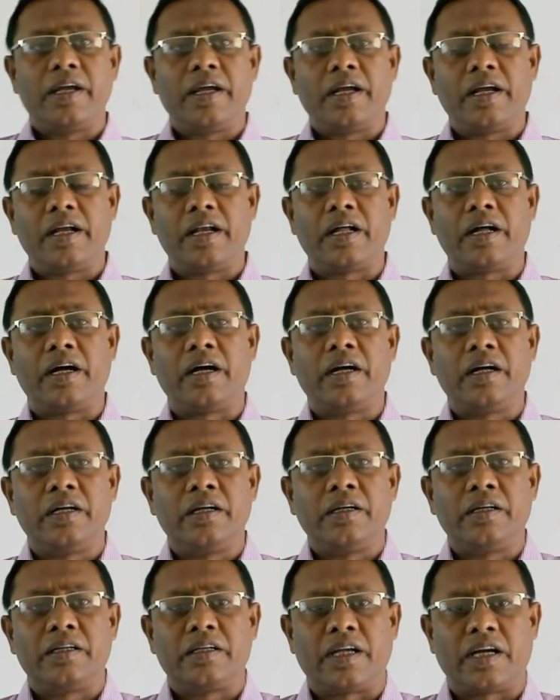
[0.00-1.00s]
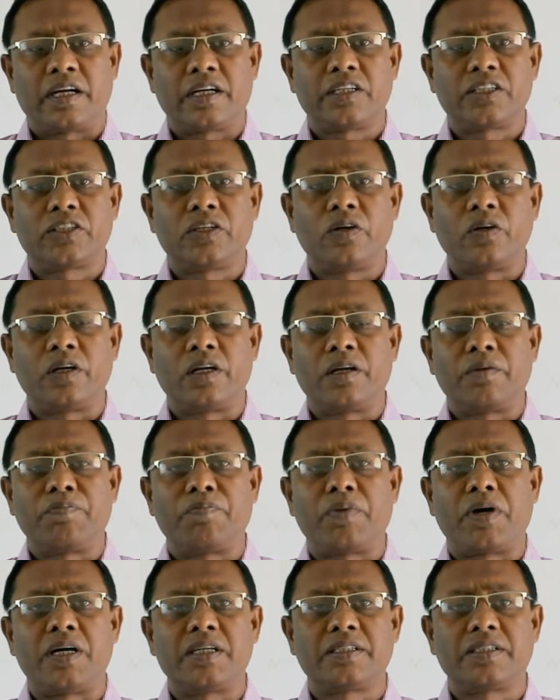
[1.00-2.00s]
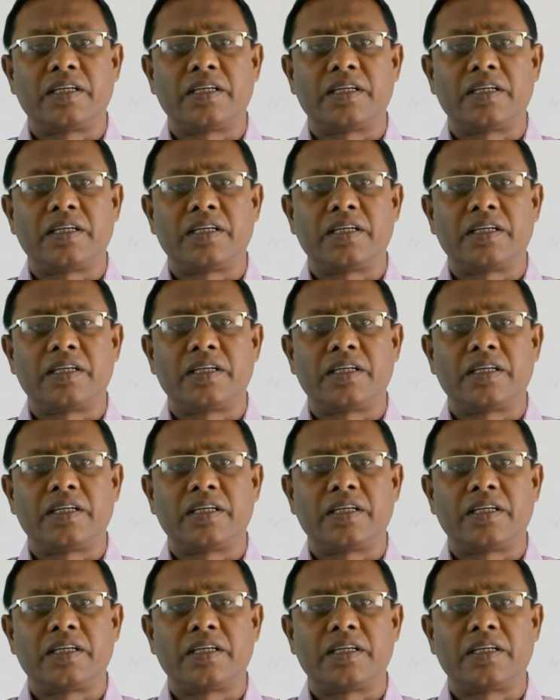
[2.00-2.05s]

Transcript: এরা ঢাকা শহরের পাঁচ